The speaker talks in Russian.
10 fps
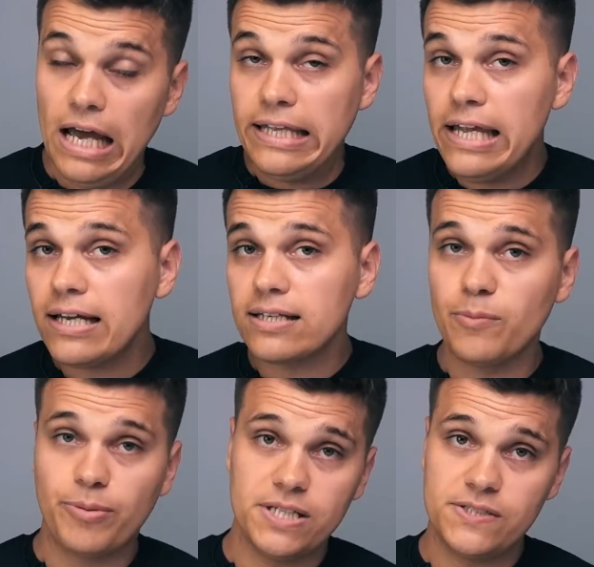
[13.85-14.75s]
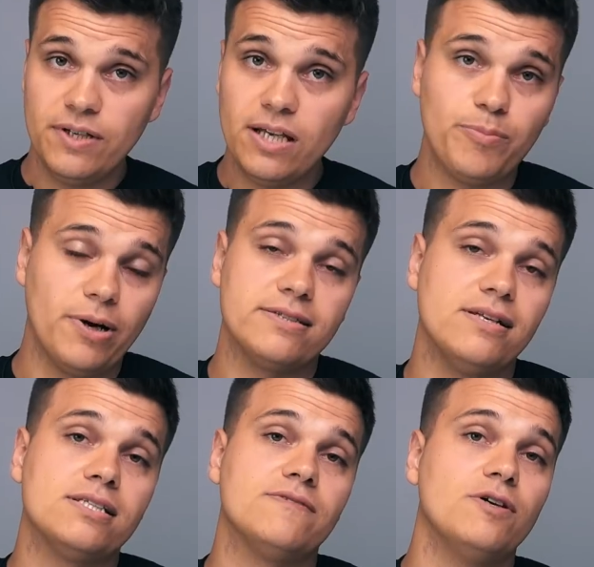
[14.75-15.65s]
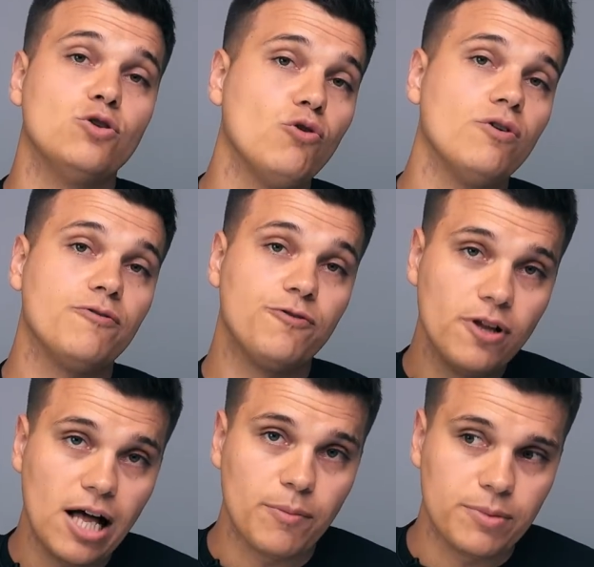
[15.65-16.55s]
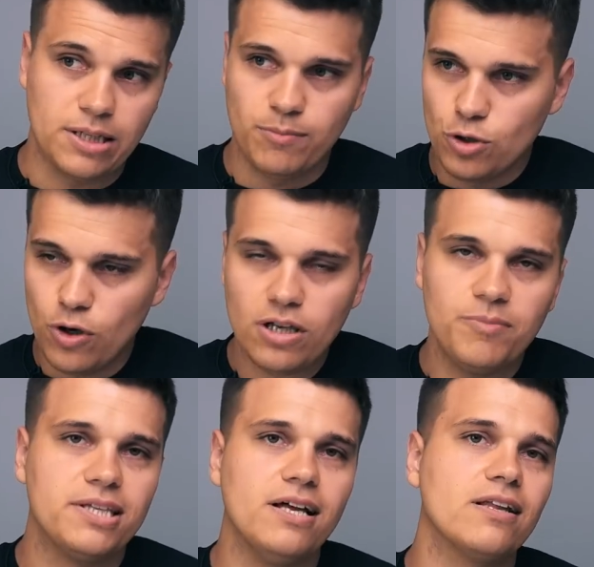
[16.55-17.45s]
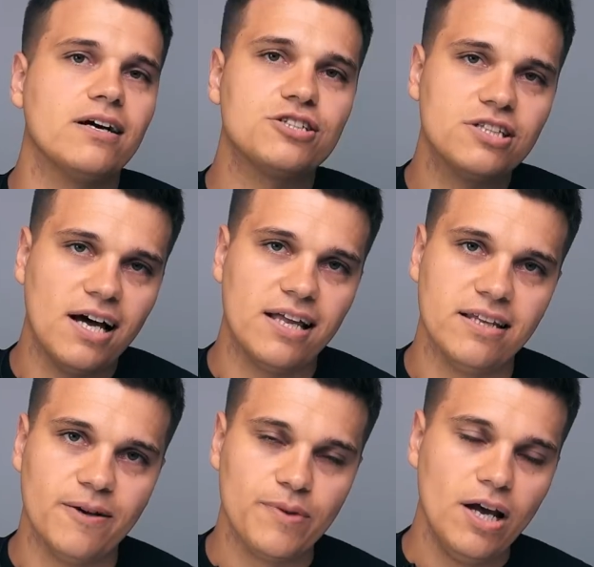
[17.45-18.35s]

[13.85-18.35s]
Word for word: День, когда производитель показал свои новые флагманы, многими долгожданные.